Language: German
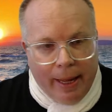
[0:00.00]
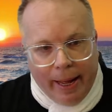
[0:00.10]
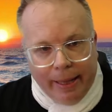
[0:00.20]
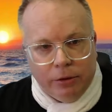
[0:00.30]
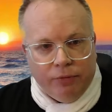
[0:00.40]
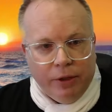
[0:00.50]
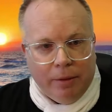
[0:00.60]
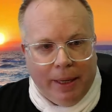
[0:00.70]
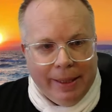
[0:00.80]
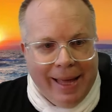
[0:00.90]
Also
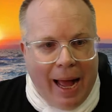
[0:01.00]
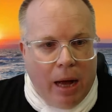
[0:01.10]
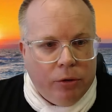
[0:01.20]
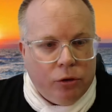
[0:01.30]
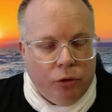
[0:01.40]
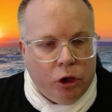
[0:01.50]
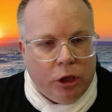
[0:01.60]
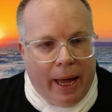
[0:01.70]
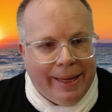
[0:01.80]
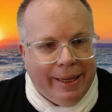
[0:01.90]
wieder mal Chaos durch
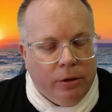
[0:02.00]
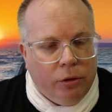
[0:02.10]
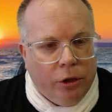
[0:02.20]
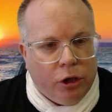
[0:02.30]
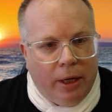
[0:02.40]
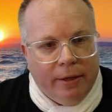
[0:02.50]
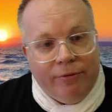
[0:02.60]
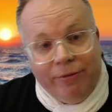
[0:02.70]
Streik in Deutschland.